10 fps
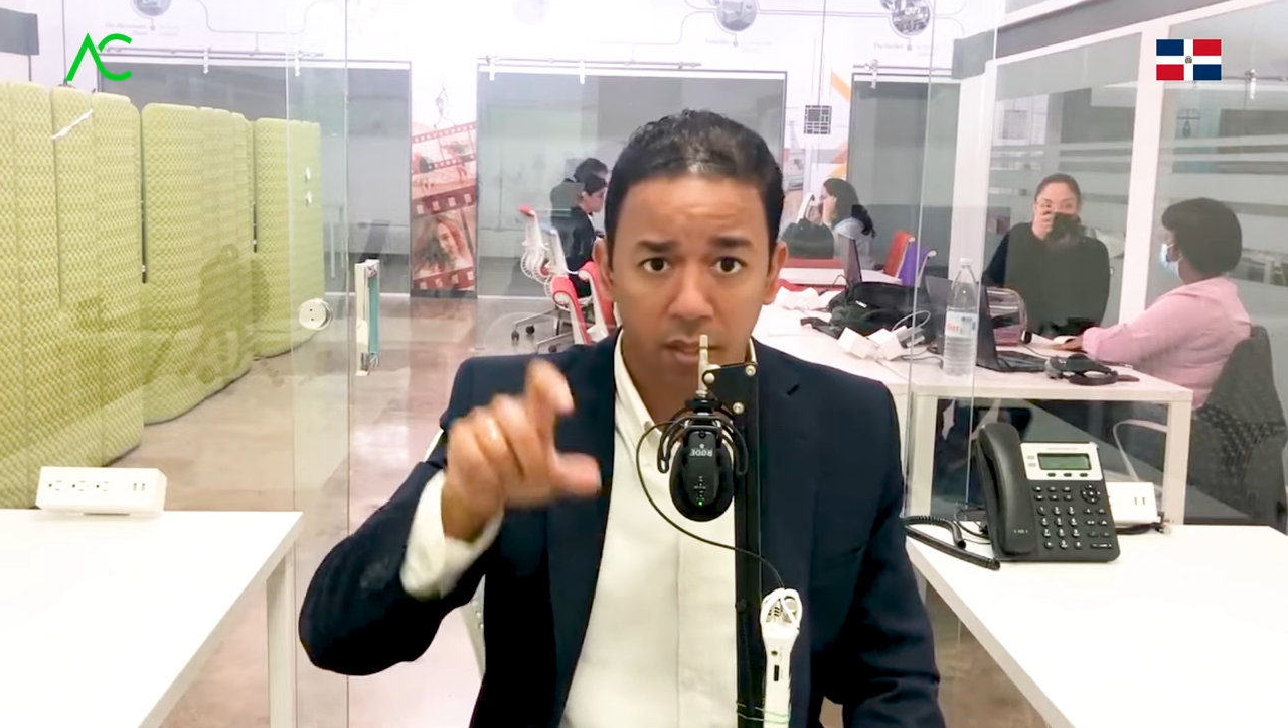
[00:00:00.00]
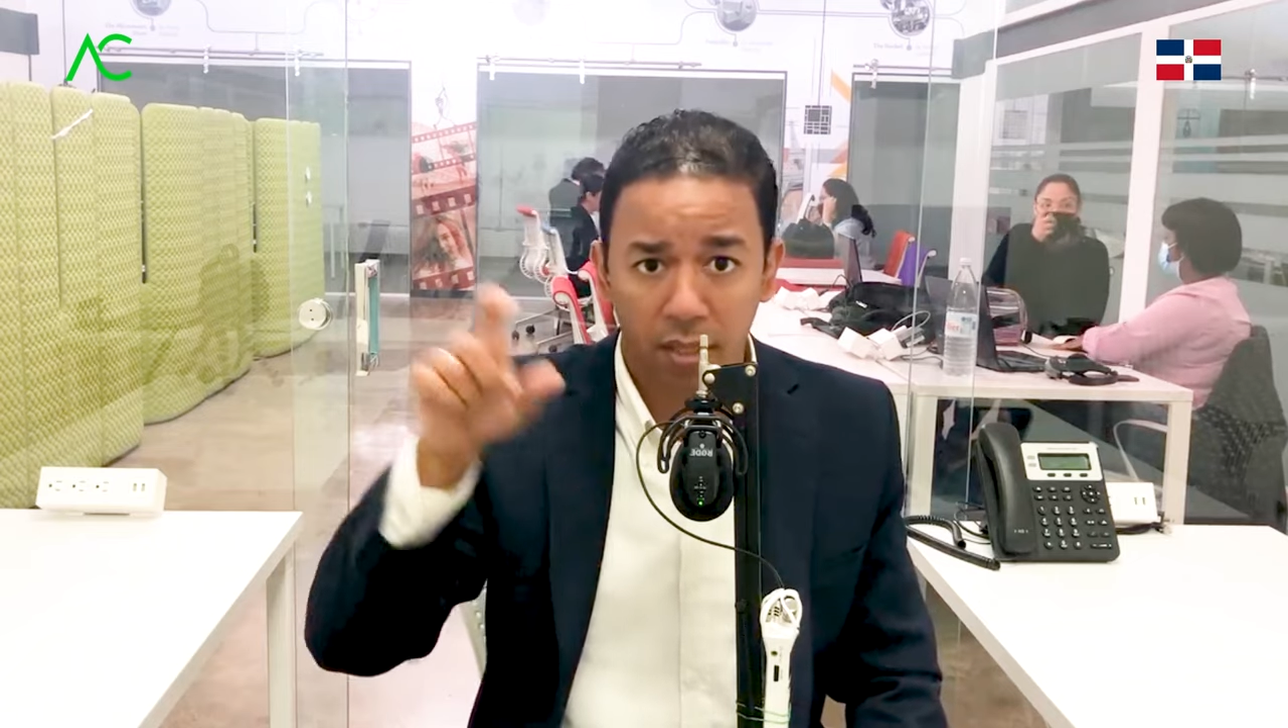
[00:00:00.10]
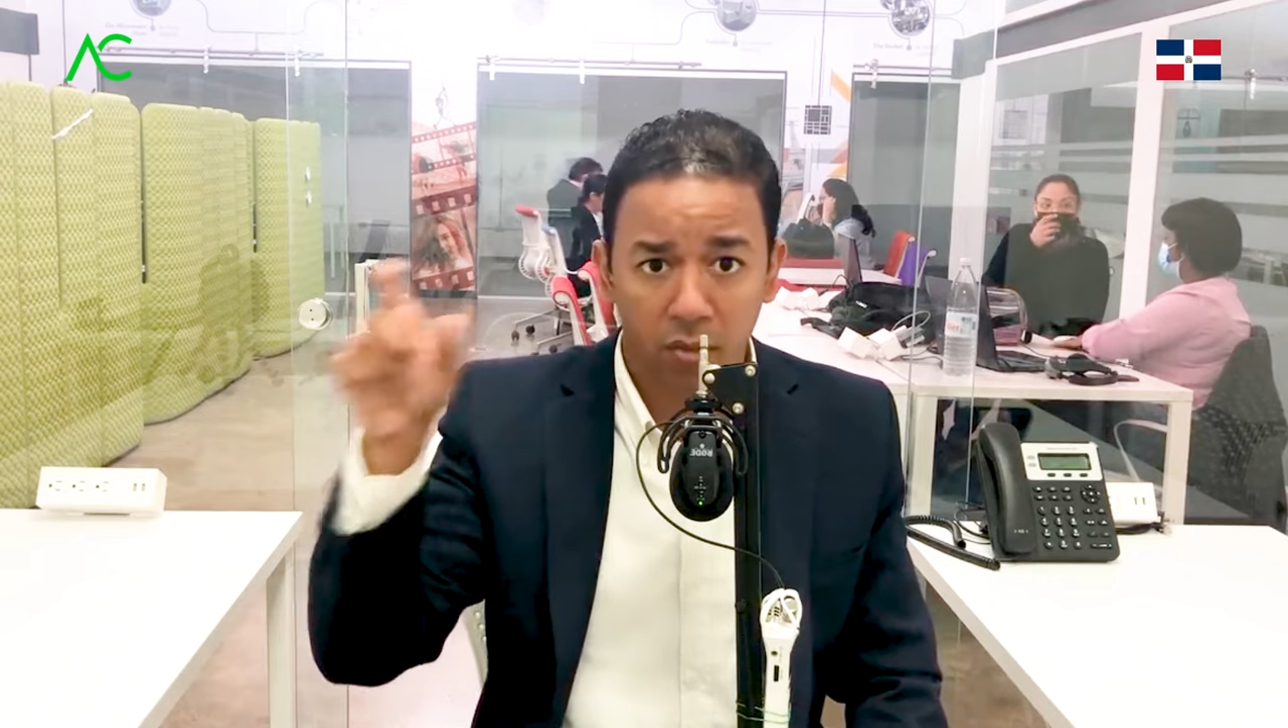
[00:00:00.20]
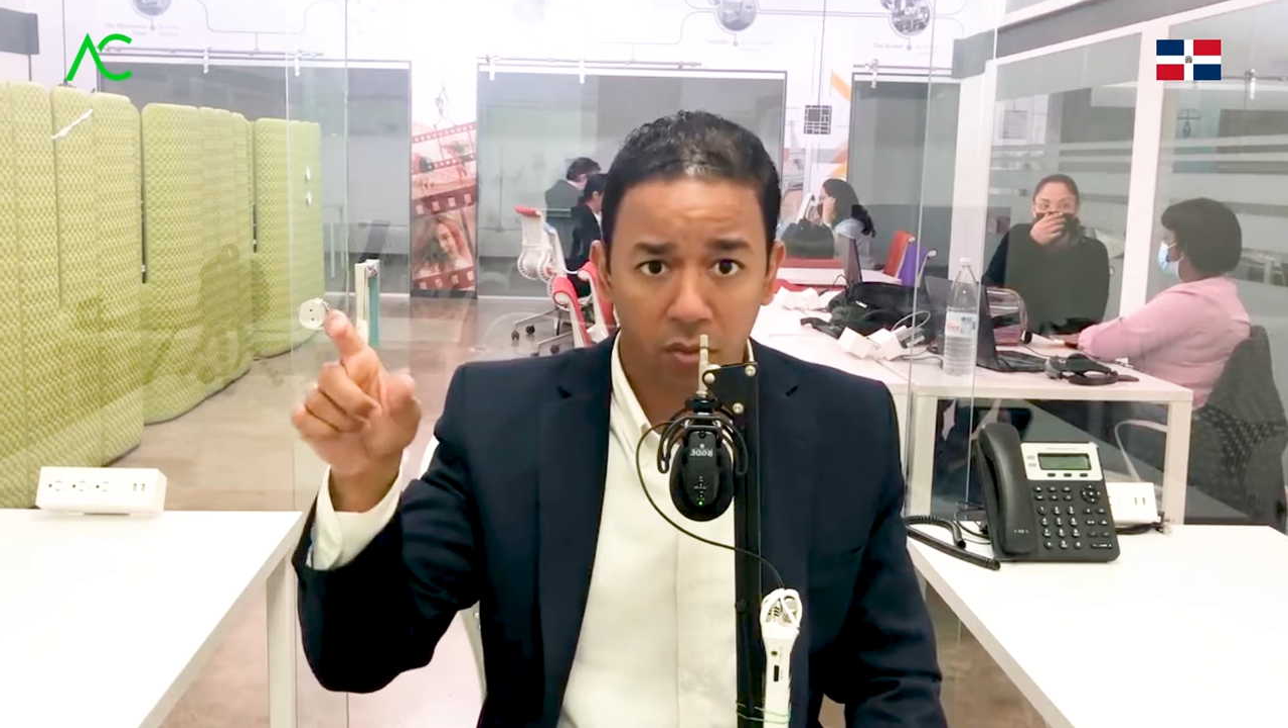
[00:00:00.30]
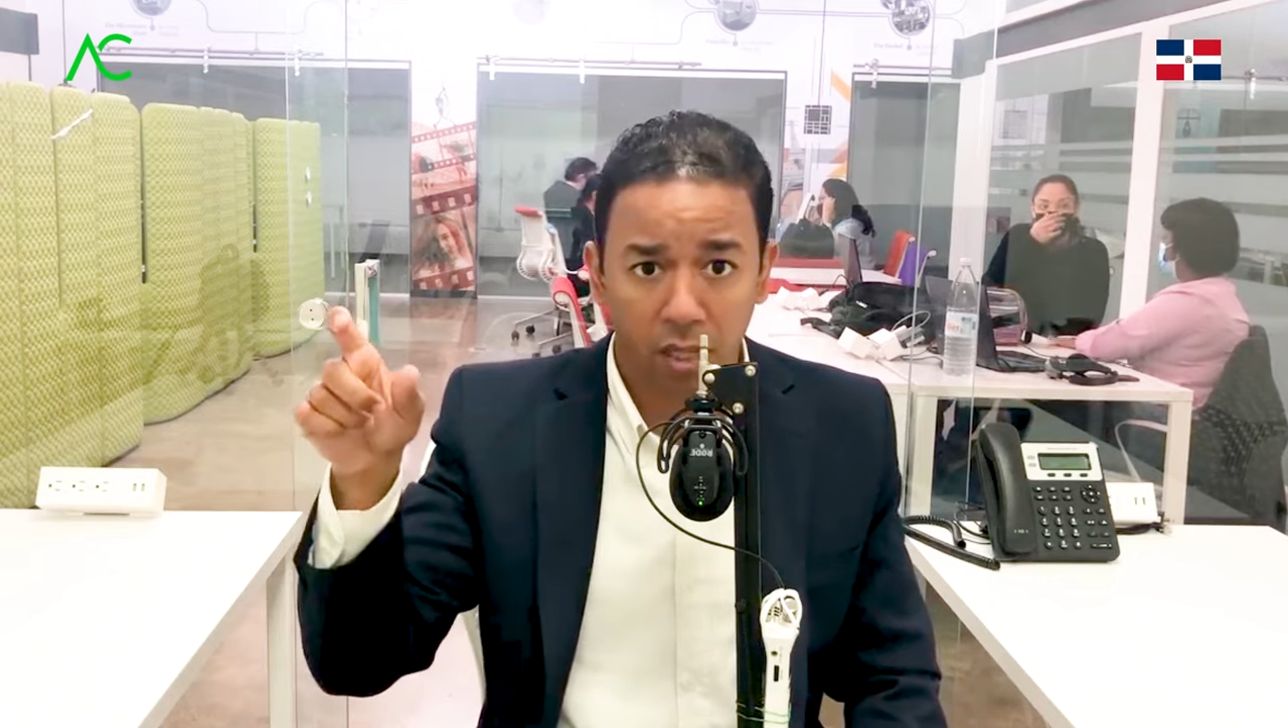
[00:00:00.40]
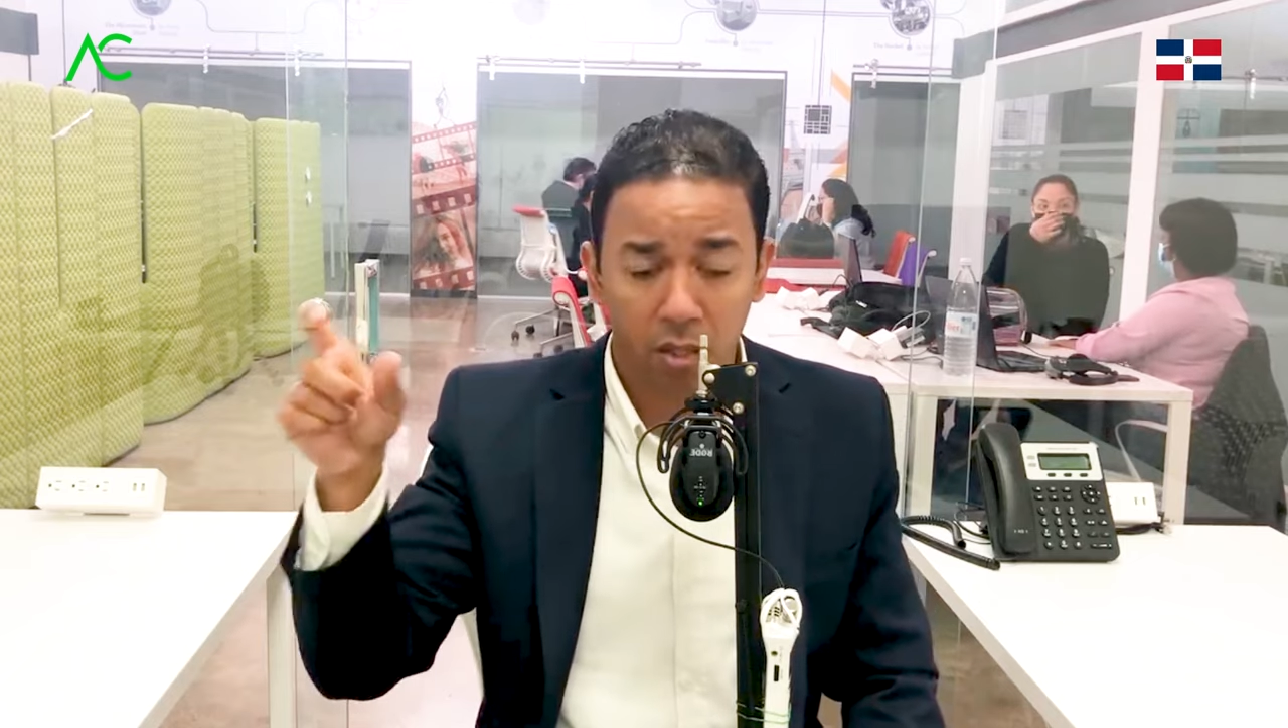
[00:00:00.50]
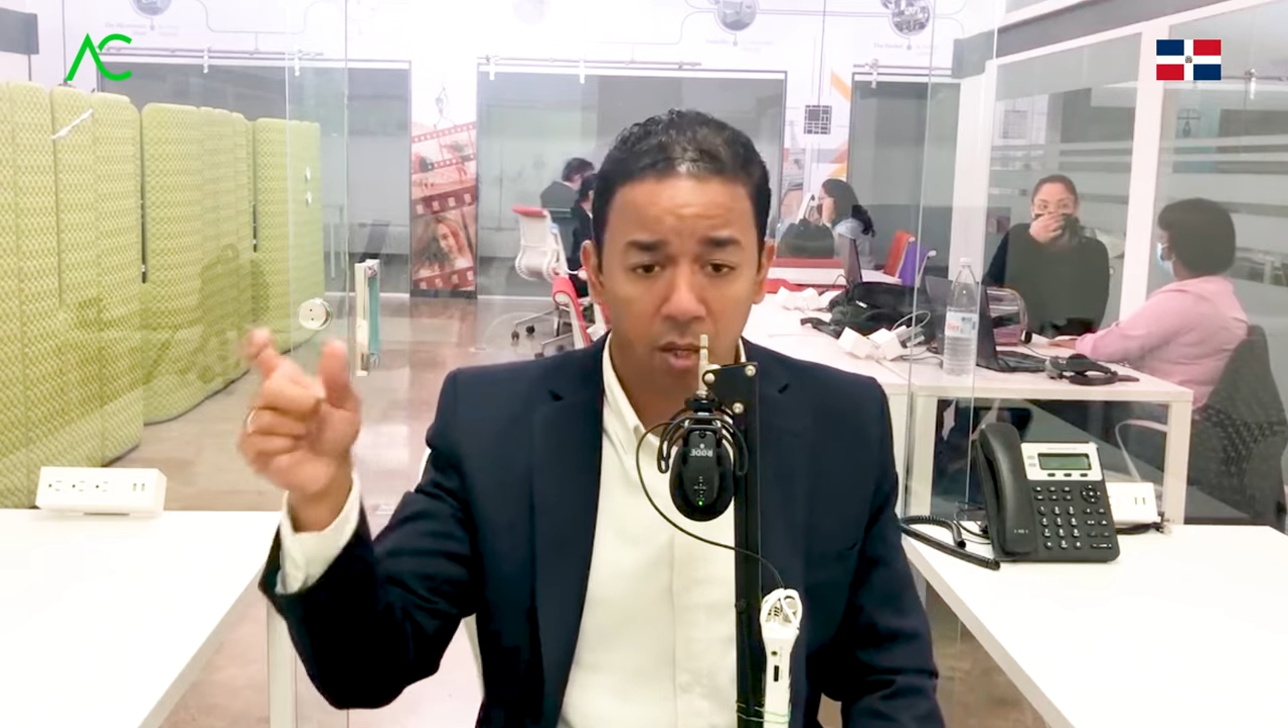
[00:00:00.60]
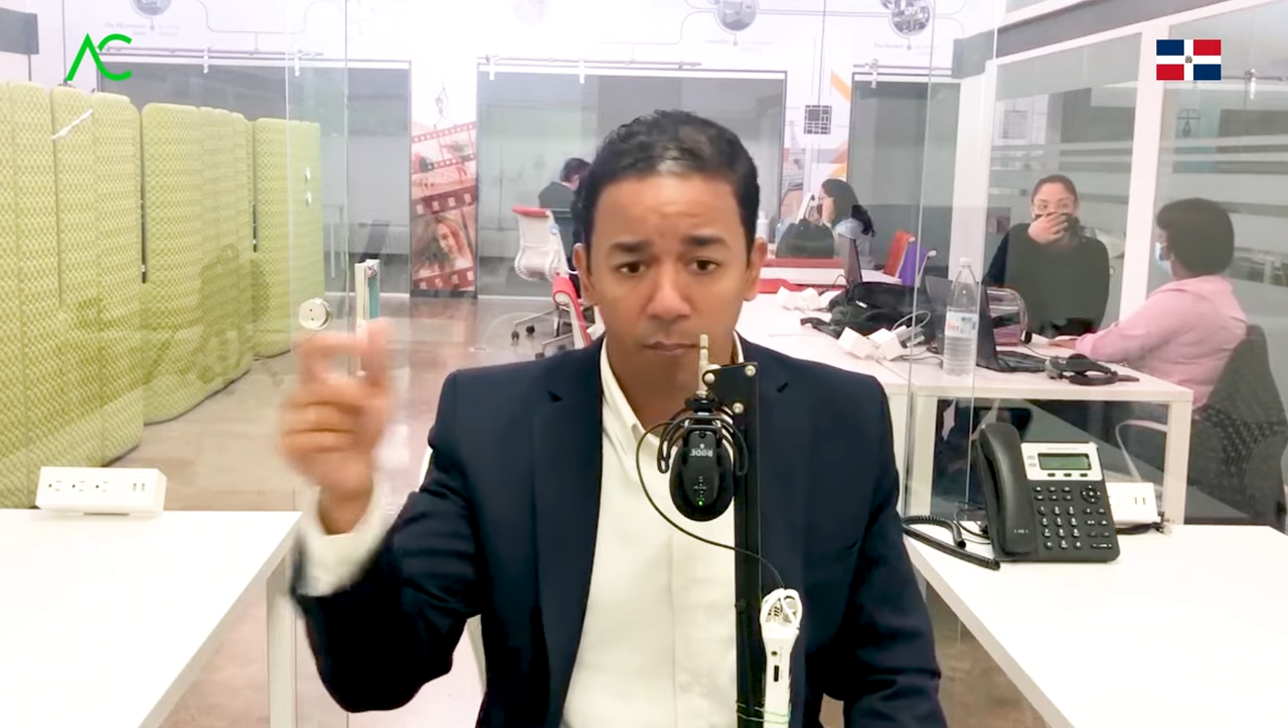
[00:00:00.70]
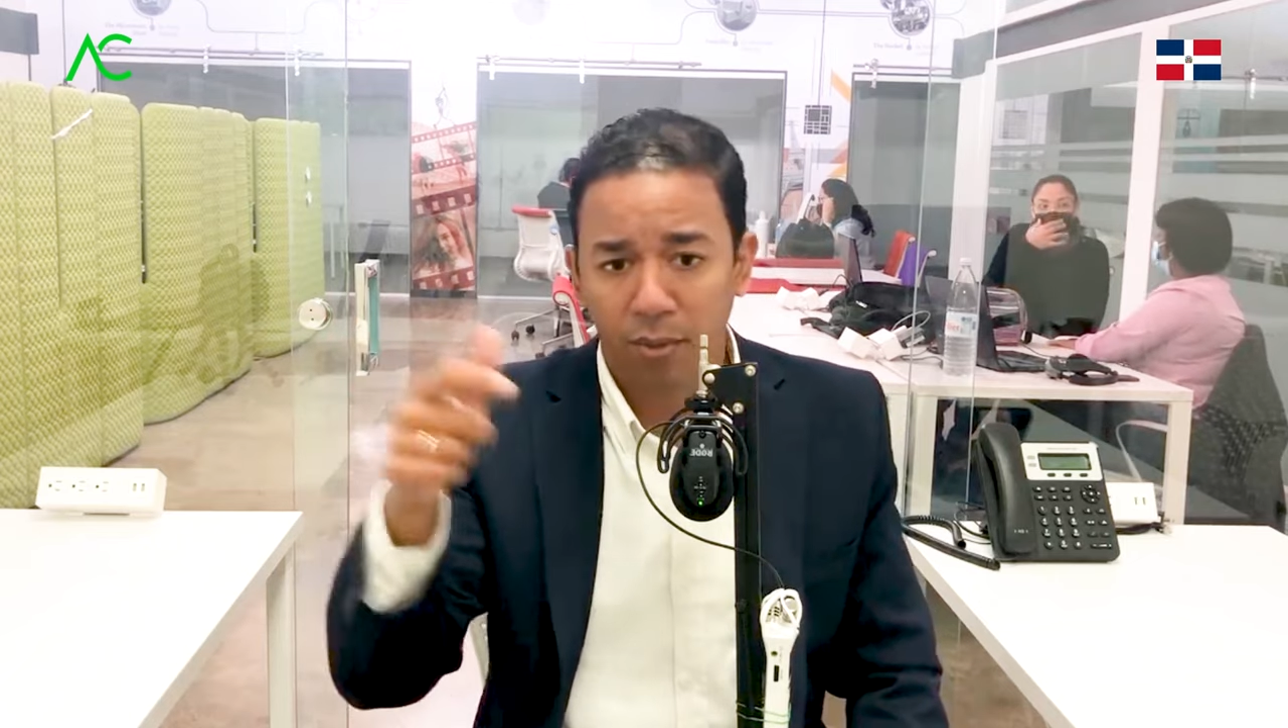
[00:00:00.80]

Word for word: internacional,